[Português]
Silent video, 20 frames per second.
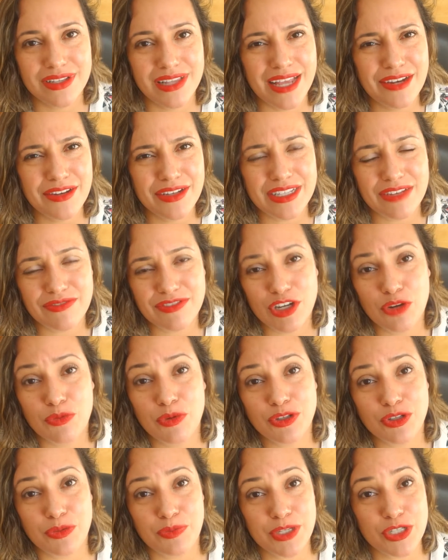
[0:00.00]
Claro que deve ter uma
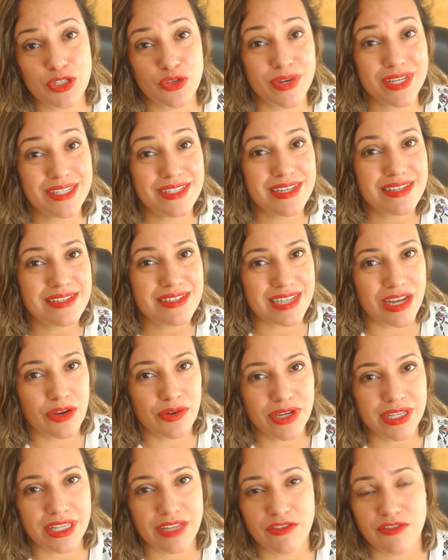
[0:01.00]
outra pessoa exceção
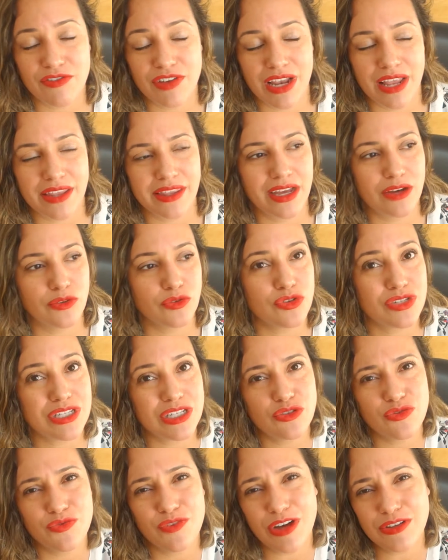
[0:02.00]
que deve falar: "Não, não
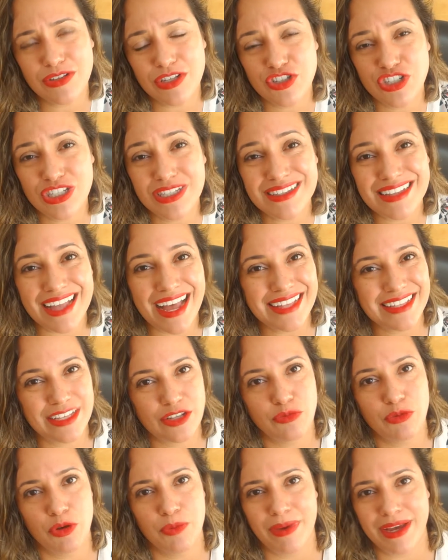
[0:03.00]
sinto falta de nada
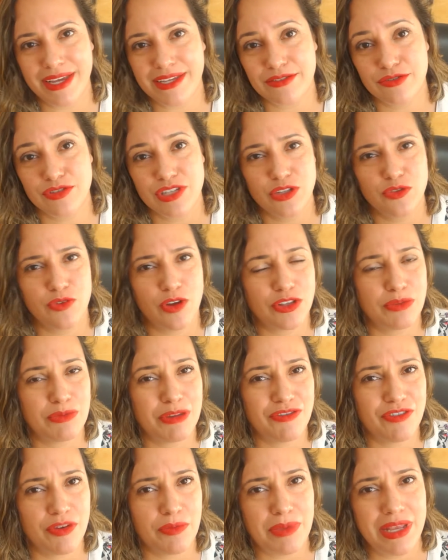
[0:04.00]
do meu país, não sinto falta
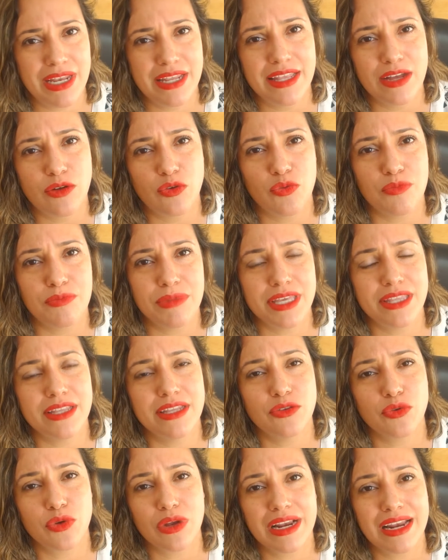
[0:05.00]
minha família, da comida,
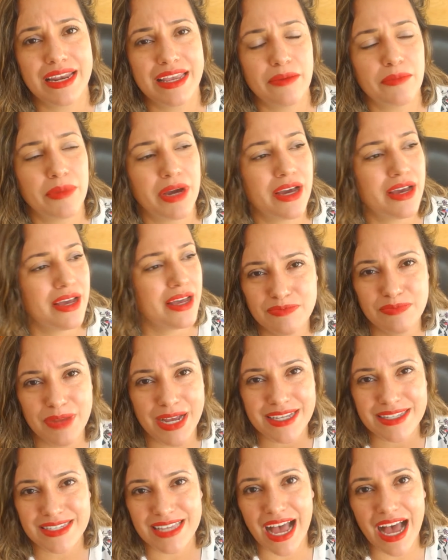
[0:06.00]
do clima,
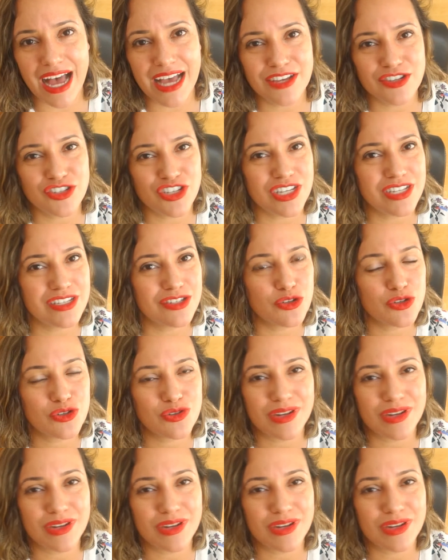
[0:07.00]
paisagens, dos